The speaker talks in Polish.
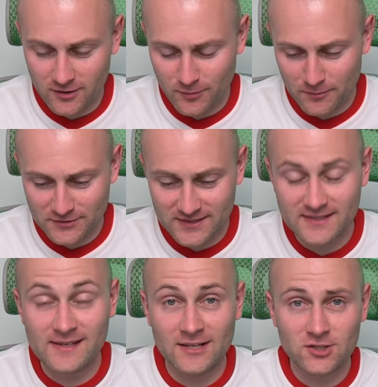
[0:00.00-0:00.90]
e,
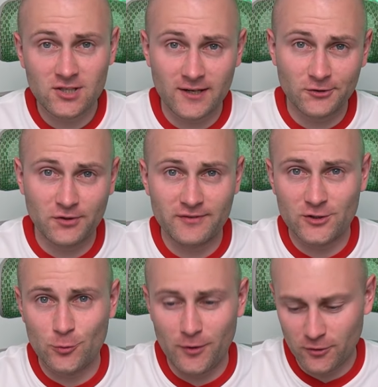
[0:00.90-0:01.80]
propozycji na dzisiaj,
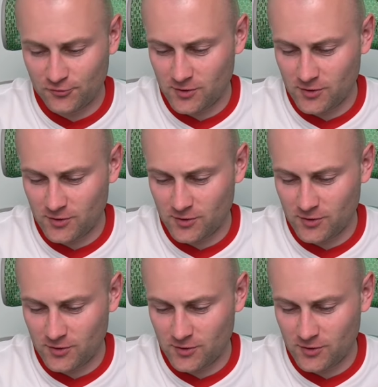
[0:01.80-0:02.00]
gotowych kuponów.